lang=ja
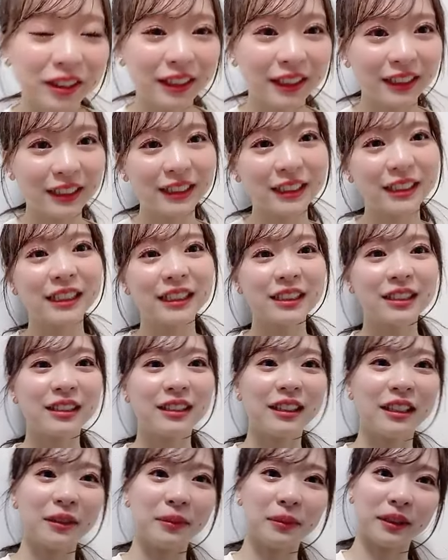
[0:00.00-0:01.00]
て4月っ
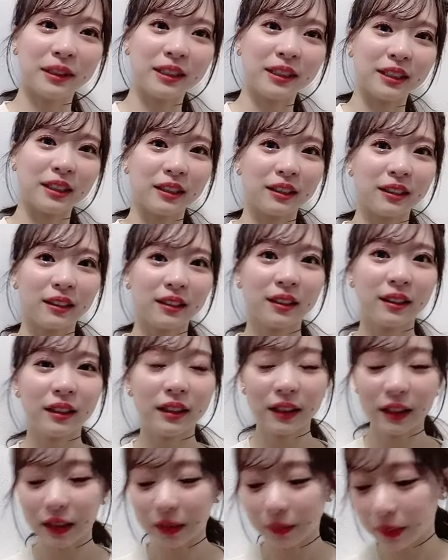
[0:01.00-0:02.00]
て言えばいいじゃん
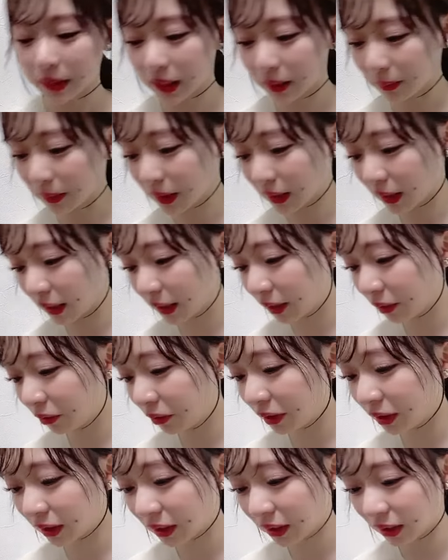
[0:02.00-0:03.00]
めちゃめちゃ鼻
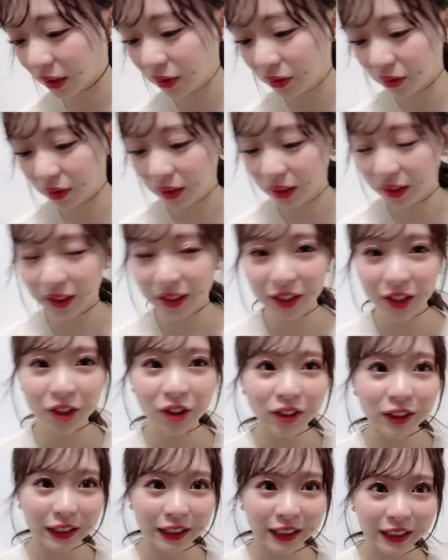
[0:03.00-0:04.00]
声になった急に
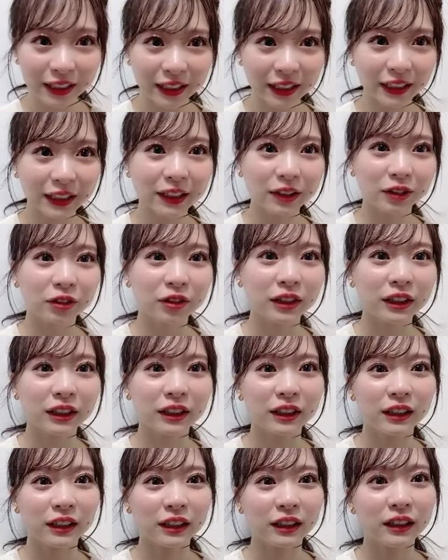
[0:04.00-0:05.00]
急激な鼻
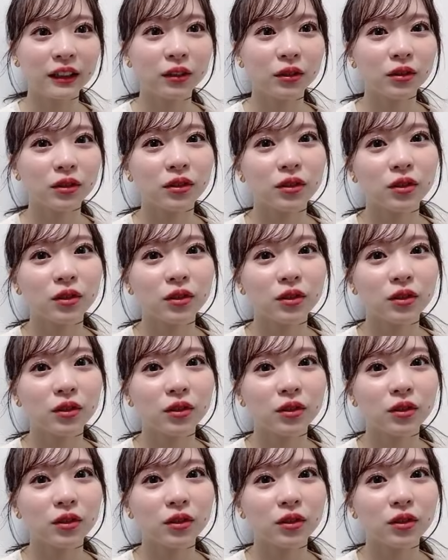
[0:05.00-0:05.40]
声に